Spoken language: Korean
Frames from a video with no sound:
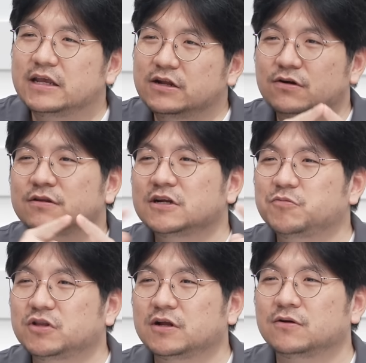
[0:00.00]
이런
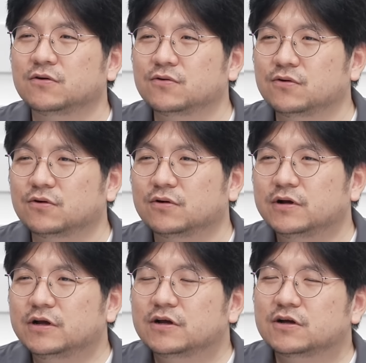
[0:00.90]
그림이 되는
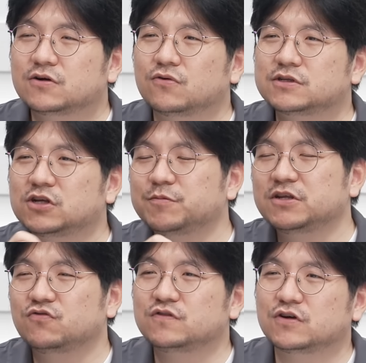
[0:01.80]
거고 그
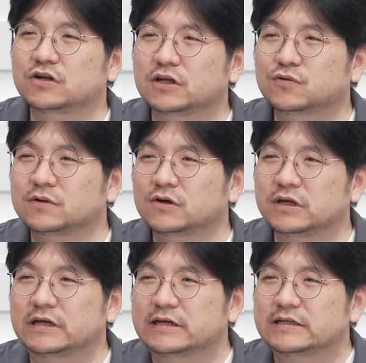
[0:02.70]
꼭지점에 이제 윤석열
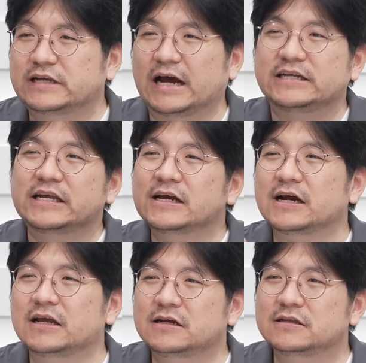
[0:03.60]
대통령이 자기
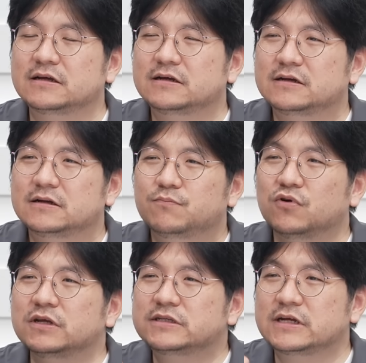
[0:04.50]
생각에는
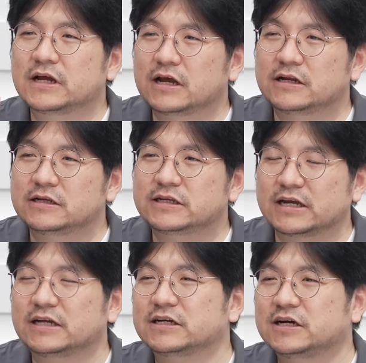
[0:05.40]
본인 생각에는
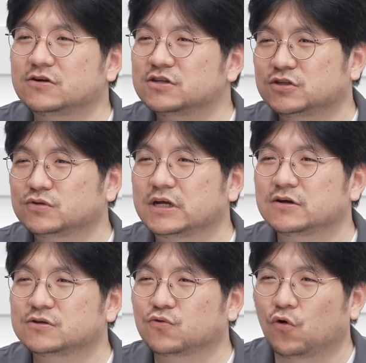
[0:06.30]
자기가 이제 그런
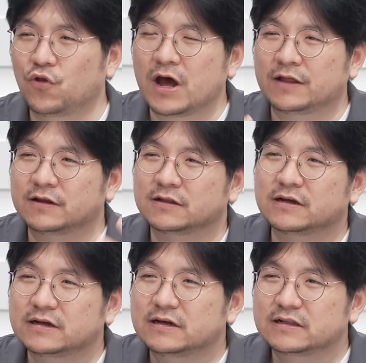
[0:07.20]
지도자인 거죠. 고뇌하는
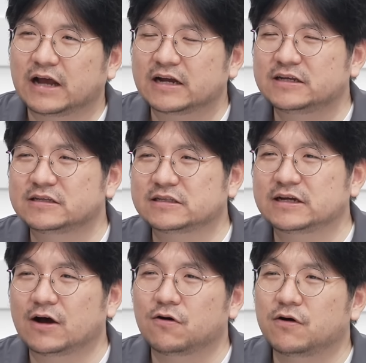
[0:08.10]

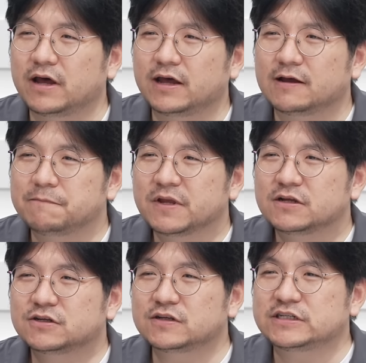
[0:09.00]
다키스타워의
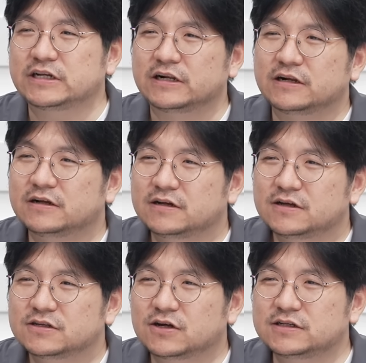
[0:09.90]
처칠
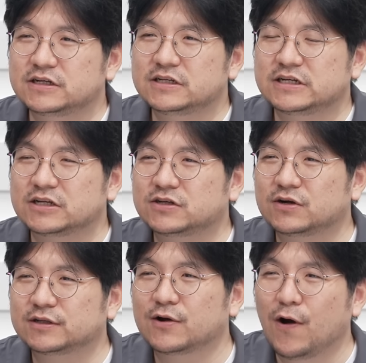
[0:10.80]
처칠이
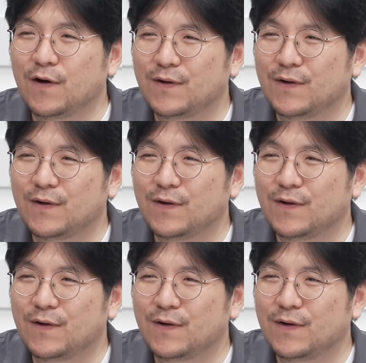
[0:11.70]
지하철을 타고